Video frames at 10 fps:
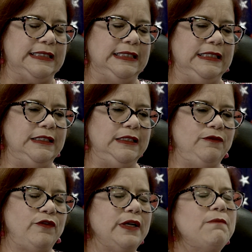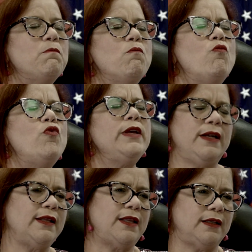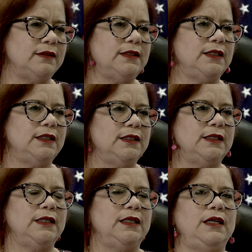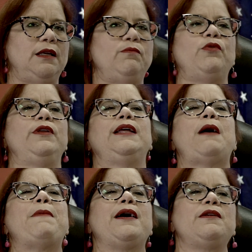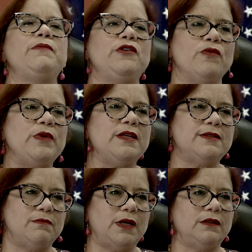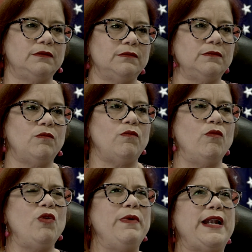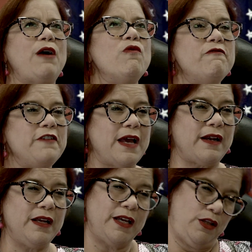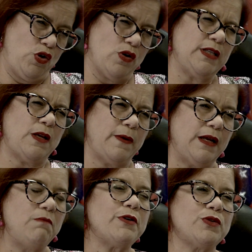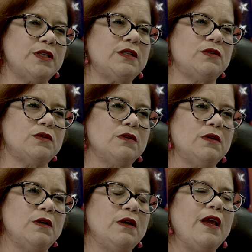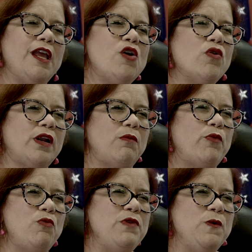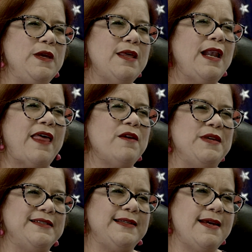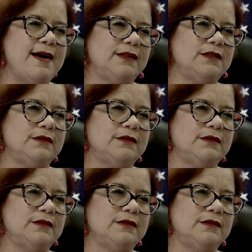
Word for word: y fue muy retante el poder amarme yo misma, volver a confiar en que Dios estaba en el proceso y correr por mi vida y la de mis hijas